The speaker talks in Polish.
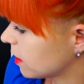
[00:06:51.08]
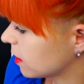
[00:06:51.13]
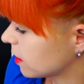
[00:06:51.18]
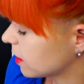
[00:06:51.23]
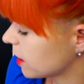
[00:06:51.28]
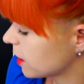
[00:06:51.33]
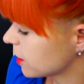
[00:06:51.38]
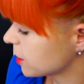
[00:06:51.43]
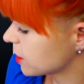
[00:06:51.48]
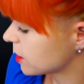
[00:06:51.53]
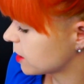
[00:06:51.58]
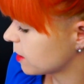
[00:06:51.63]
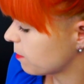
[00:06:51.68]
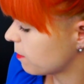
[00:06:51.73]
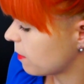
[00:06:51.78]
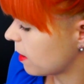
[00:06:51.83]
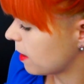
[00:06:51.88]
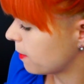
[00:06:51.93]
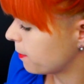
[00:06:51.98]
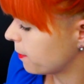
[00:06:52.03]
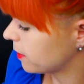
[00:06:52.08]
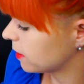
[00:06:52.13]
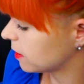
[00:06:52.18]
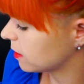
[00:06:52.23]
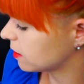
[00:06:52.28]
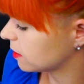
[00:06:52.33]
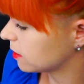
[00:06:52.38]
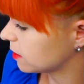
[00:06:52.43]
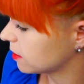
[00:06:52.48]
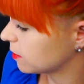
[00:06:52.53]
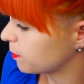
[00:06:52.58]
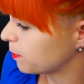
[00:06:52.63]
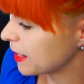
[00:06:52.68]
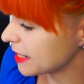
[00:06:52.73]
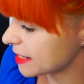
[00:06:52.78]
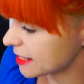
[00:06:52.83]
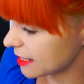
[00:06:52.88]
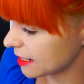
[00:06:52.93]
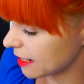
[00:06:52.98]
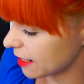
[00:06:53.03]
jeszcze mam
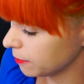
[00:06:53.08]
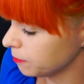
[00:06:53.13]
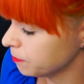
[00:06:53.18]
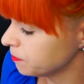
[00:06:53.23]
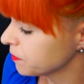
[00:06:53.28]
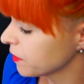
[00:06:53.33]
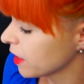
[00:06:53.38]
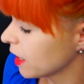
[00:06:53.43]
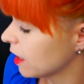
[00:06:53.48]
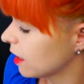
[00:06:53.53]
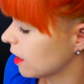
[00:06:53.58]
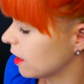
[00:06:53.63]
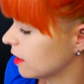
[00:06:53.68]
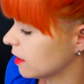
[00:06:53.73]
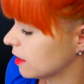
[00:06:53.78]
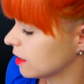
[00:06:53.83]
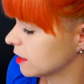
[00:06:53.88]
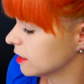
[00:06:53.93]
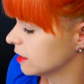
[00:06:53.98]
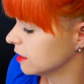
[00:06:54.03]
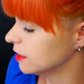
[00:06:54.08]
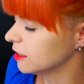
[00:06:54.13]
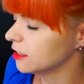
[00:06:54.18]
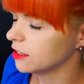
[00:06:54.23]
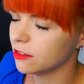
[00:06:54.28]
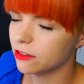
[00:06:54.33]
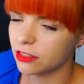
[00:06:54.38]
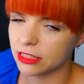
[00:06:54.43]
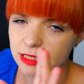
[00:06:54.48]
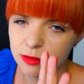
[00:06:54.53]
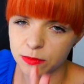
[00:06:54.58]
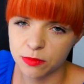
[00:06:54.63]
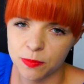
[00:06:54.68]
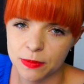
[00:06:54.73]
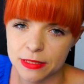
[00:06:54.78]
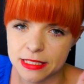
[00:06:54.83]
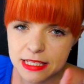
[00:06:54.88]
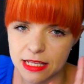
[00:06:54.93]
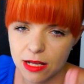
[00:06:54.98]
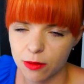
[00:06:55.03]
pędzle E, I z tymi
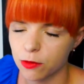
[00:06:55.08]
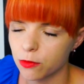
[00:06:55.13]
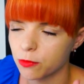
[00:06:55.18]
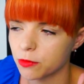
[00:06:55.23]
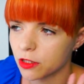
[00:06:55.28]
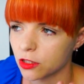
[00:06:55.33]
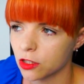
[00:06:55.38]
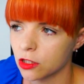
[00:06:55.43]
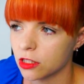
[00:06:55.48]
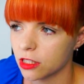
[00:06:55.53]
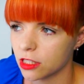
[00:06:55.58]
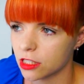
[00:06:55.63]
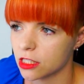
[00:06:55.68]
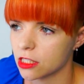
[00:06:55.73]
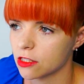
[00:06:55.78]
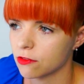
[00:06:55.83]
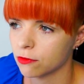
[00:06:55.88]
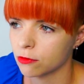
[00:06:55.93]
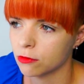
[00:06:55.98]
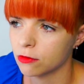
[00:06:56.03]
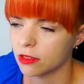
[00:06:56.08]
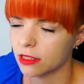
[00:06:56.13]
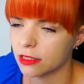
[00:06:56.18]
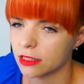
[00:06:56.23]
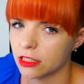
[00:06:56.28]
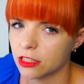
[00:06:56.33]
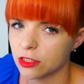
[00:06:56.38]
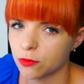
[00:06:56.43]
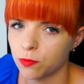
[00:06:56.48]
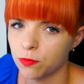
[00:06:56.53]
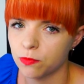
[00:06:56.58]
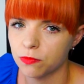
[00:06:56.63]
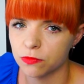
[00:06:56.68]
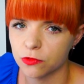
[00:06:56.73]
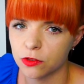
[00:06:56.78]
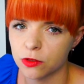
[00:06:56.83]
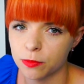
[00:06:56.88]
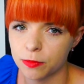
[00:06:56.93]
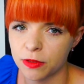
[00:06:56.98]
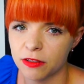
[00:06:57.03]
pędzlami u mnie to też jest w ogóle, też
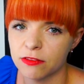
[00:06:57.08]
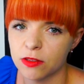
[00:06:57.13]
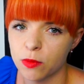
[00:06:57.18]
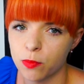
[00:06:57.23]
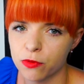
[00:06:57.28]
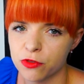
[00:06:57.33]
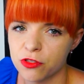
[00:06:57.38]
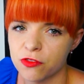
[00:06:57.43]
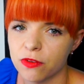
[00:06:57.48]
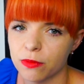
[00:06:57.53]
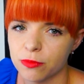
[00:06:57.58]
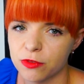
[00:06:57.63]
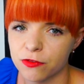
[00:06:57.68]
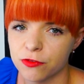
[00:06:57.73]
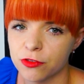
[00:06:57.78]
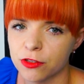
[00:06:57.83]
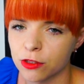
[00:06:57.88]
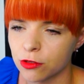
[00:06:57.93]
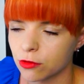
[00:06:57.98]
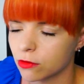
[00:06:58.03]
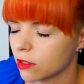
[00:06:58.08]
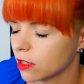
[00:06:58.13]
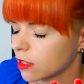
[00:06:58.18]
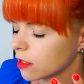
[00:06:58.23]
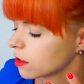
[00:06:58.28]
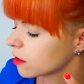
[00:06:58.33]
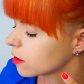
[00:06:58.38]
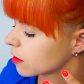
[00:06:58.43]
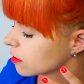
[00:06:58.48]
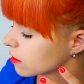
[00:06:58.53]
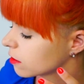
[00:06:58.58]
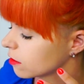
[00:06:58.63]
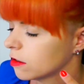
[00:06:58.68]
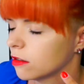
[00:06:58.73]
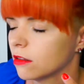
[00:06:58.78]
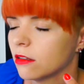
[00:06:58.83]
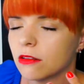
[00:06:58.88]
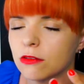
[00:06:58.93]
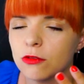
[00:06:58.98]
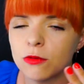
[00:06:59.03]
naprawdę podziwiam dziewczyny, które
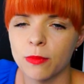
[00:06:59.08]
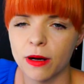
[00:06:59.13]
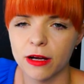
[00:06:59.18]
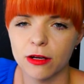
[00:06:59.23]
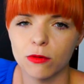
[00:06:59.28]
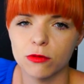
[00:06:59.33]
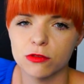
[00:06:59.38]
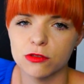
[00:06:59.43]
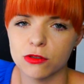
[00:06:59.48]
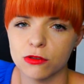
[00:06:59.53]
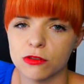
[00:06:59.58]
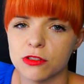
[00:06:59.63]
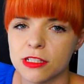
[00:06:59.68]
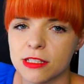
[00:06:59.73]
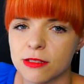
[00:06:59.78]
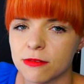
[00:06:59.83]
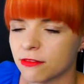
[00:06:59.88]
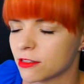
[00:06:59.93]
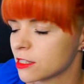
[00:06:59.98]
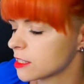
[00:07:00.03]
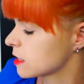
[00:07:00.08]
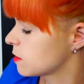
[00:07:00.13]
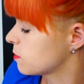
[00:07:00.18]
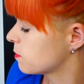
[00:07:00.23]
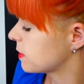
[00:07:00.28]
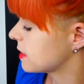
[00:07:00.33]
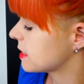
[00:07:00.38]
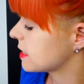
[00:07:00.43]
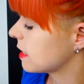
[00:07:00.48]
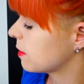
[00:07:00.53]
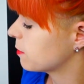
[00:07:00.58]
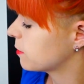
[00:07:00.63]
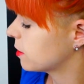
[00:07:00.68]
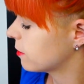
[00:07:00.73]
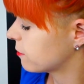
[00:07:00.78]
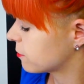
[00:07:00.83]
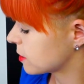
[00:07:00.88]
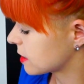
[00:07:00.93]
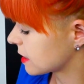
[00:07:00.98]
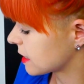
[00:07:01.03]
e, kumają o co chodzi z tymi wszystkimi pędzlami,
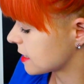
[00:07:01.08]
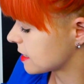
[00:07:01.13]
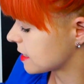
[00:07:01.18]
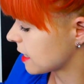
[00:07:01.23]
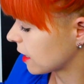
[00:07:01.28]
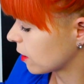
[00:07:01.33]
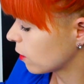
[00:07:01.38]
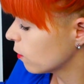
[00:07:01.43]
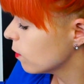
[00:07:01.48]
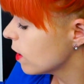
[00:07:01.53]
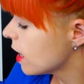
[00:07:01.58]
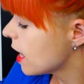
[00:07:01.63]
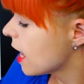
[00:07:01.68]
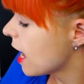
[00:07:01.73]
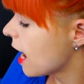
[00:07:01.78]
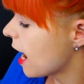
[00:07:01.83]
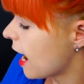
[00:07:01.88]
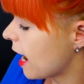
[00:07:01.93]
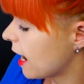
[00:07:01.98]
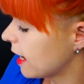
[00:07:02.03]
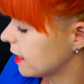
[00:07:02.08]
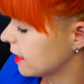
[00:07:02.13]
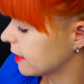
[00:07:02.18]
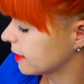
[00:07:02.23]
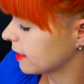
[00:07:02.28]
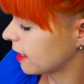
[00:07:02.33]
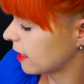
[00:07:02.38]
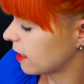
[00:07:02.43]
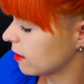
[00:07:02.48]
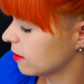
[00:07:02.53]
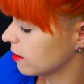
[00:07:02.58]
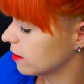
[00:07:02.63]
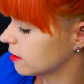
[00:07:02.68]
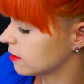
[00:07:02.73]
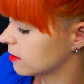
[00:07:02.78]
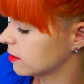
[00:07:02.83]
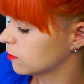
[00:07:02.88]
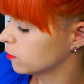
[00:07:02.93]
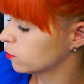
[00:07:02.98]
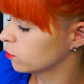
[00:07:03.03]
je wszystkie znają, ale ja
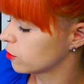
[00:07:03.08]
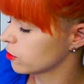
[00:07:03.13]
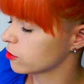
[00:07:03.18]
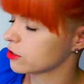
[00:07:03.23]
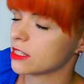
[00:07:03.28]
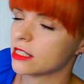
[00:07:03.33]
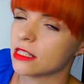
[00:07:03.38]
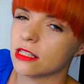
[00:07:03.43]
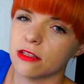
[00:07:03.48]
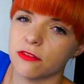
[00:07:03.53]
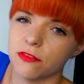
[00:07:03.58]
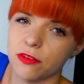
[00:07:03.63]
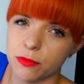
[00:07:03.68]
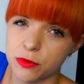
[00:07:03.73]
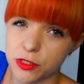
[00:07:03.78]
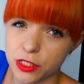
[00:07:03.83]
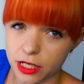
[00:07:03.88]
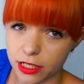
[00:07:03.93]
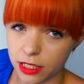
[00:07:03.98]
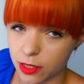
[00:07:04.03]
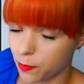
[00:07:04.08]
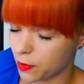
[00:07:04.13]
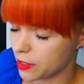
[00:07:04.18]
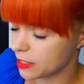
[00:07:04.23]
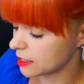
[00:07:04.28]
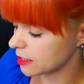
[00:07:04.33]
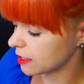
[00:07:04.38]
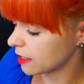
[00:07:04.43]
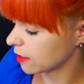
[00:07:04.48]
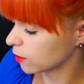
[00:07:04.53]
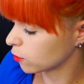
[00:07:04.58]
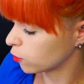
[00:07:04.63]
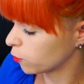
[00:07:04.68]
e, długo zastanawiałam się, jakie pędzle